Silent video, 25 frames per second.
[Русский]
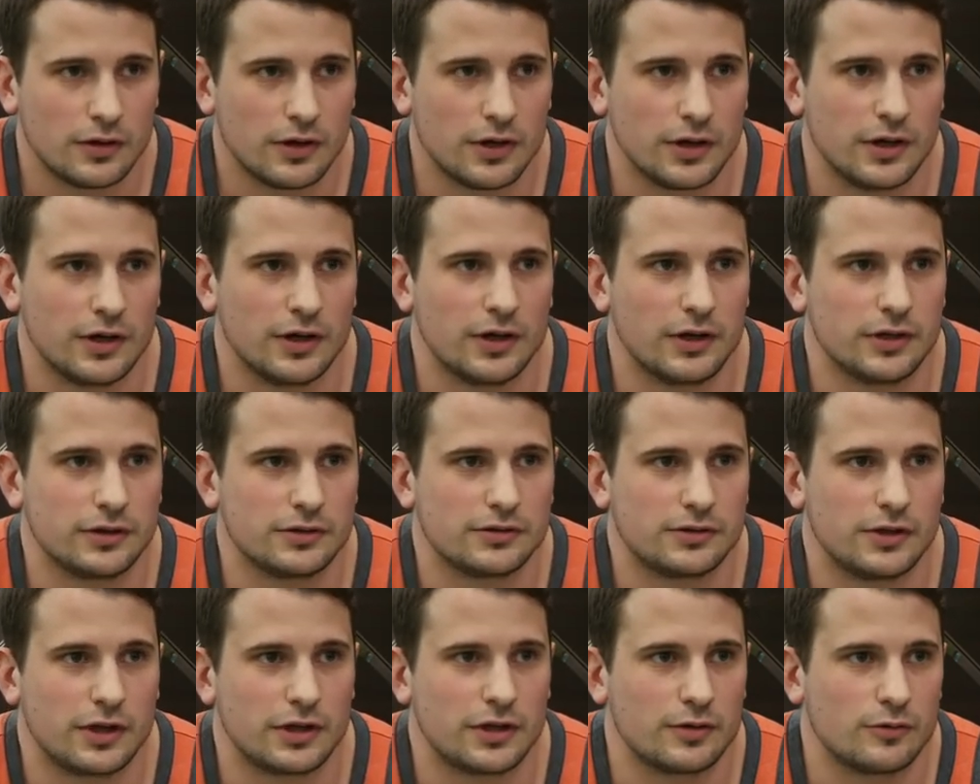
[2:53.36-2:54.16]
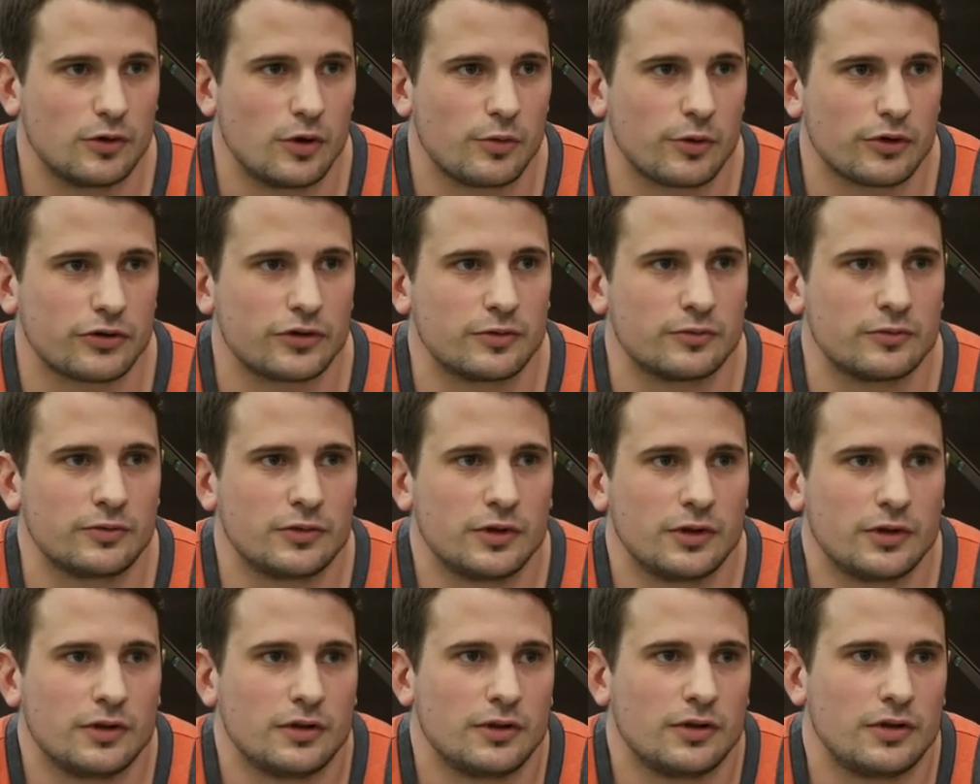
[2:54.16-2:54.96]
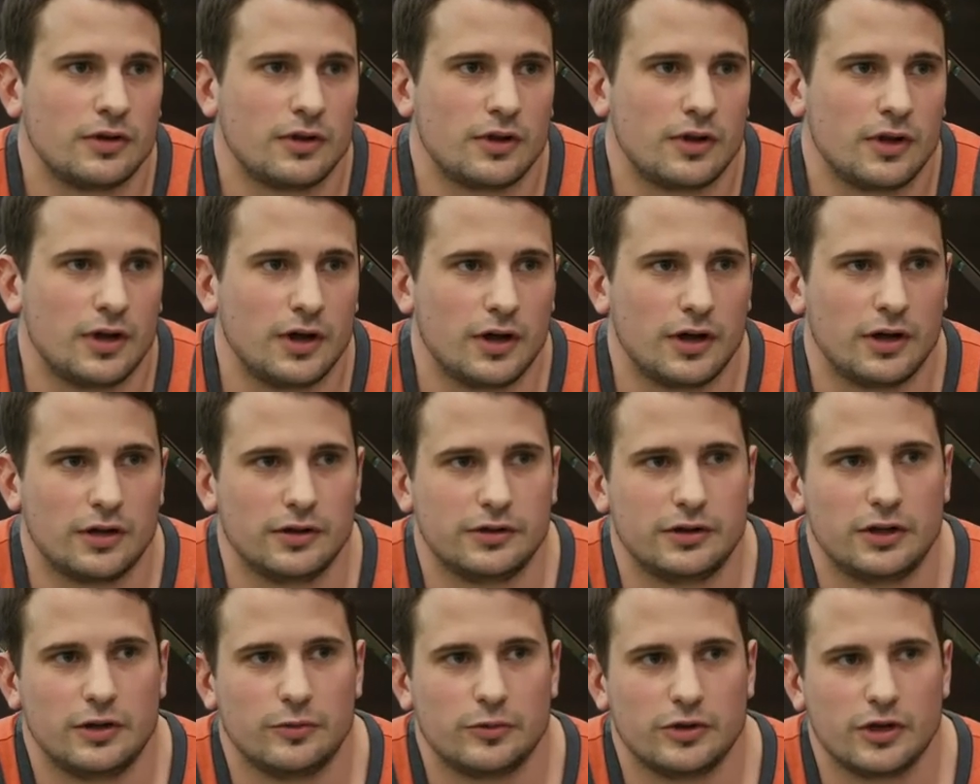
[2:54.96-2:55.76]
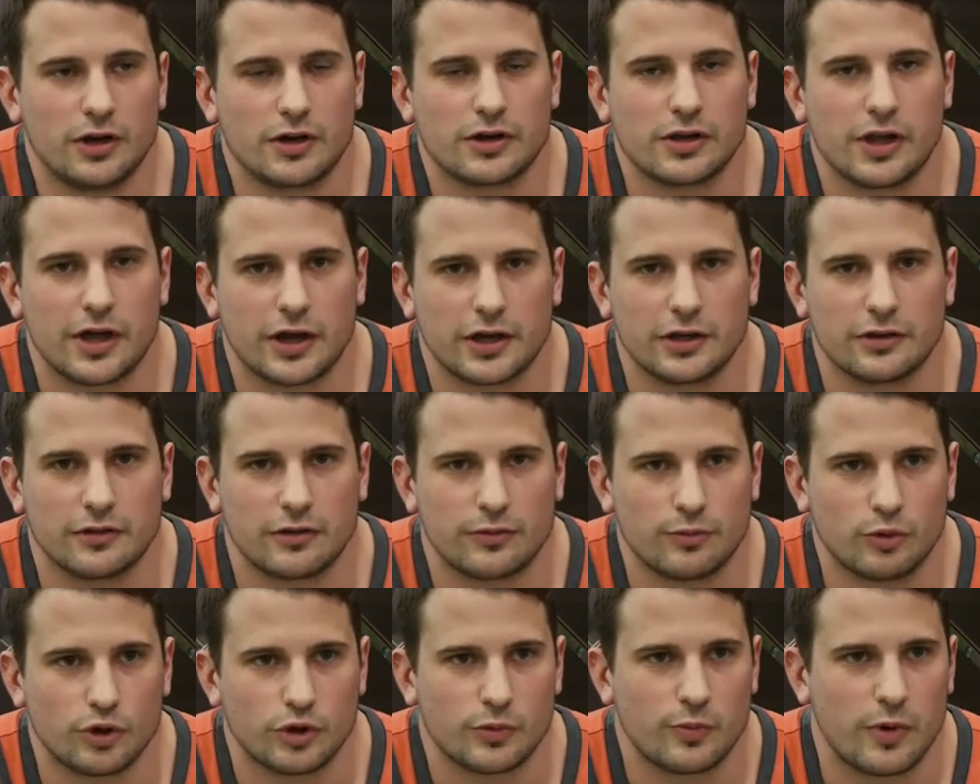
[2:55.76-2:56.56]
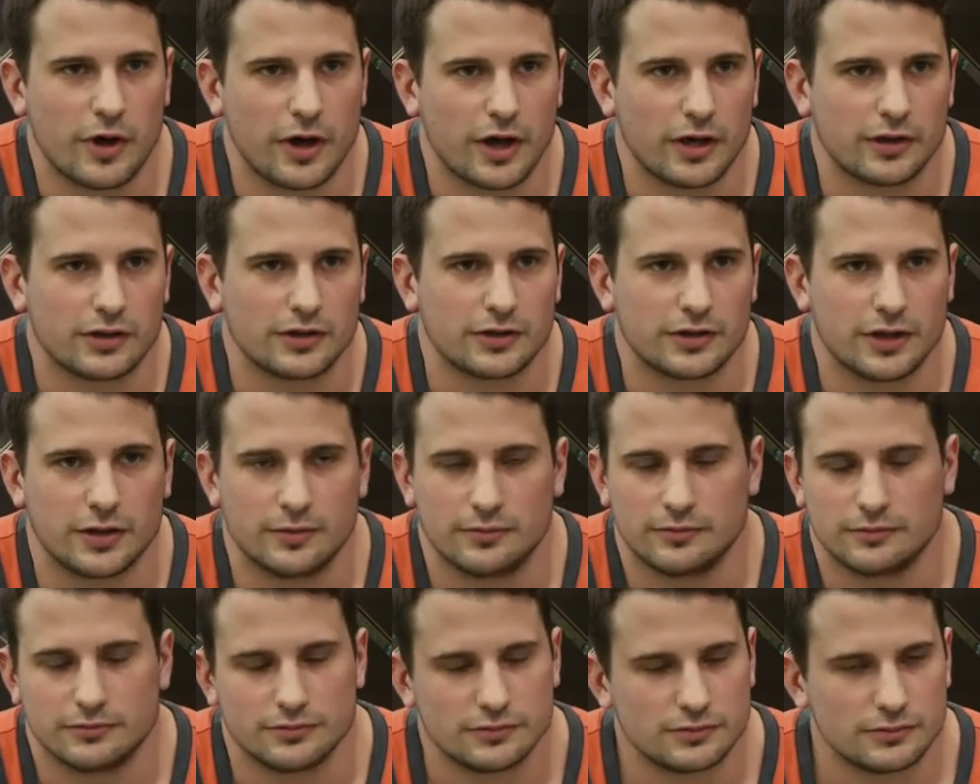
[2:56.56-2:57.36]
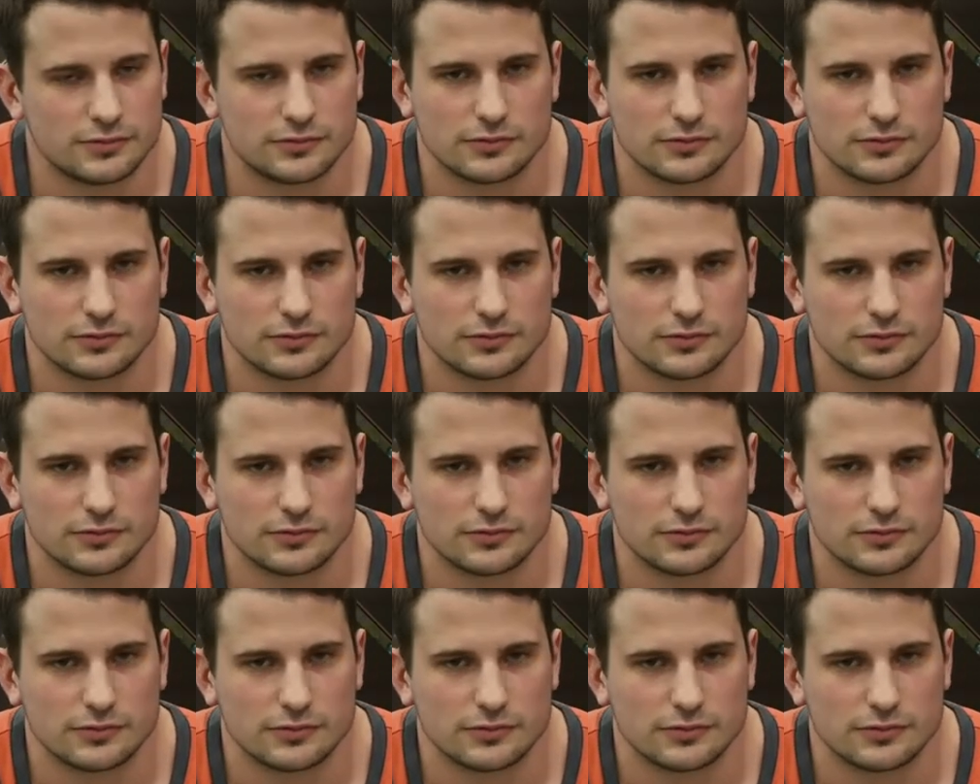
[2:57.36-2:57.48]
А, таким образом, а, для меня калорийность будет порядка там